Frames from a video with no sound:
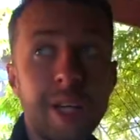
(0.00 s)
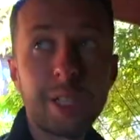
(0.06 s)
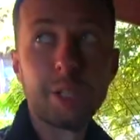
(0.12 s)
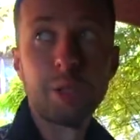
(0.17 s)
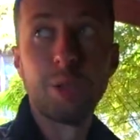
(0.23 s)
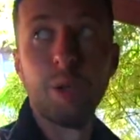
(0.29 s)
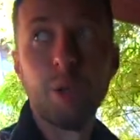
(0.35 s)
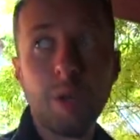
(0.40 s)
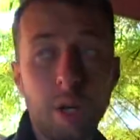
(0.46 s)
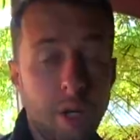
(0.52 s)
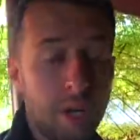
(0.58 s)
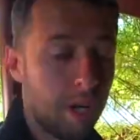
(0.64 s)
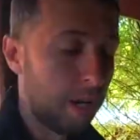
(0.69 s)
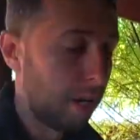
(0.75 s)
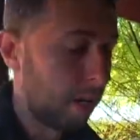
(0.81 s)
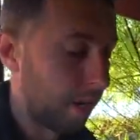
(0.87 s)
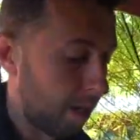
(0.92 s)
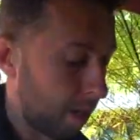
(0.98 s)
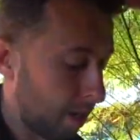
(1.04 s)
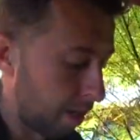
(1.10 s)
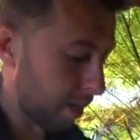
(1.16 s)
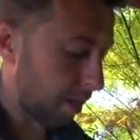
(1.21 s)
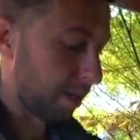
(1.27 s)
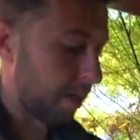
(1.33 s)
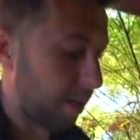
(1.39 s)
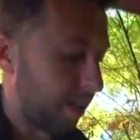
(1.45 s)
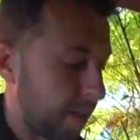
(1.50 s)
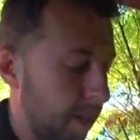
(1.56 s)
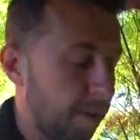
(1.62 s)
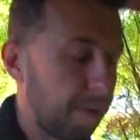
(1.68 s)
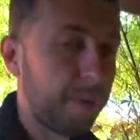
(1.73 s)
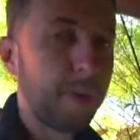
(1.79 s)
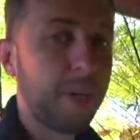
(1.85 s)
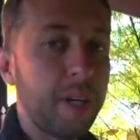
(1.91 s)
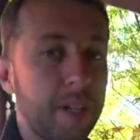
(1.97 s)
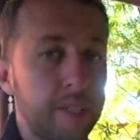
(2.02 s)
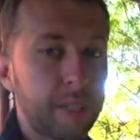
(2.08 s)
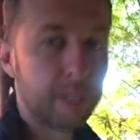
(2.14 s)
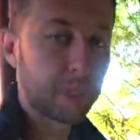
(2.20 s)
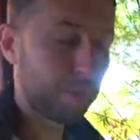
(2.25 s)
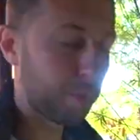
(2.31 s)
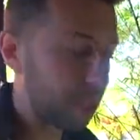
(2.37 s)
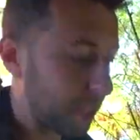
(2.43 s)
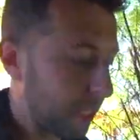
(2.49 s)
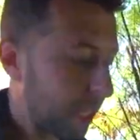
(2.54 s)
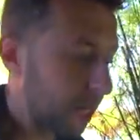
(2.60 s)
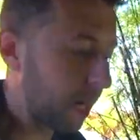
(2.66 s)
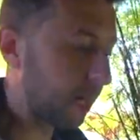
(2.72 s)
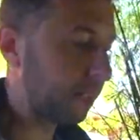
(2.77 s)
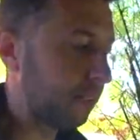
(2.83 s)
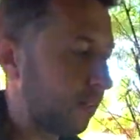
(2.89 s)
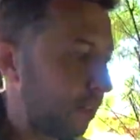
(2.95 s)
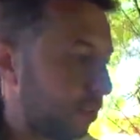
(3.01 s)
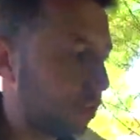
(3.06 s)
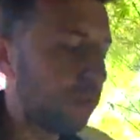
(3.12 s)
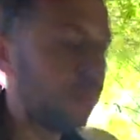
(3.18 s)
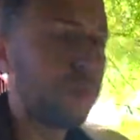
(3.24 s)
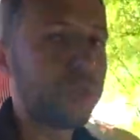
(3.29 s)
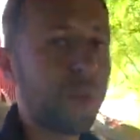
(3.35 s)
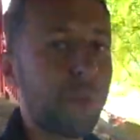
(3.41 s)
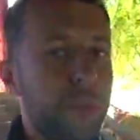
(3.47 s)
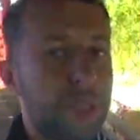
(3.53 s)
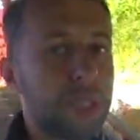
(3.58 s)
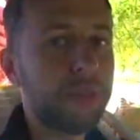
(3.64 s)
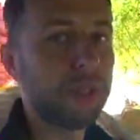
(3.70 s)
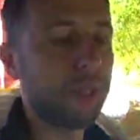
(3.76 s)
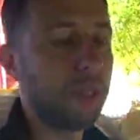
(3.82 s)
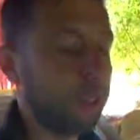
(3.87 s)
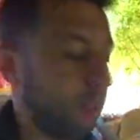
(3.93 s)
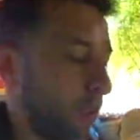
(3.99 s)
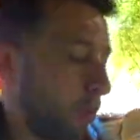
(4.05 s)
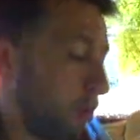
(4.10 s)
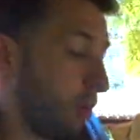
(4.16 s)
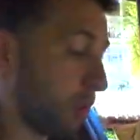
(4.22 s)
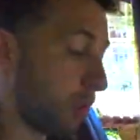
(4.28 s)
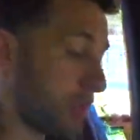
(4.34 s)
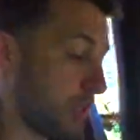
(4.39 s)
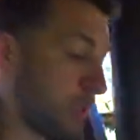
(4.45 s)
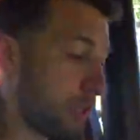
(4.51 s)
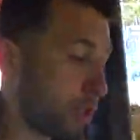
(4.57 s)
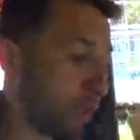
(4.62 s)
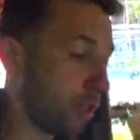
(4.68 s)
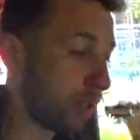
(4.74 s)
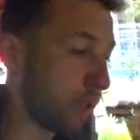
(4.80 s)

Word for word: что а, кафе, скажем, ресторан, в котором можно позавтракать, находится здесь же на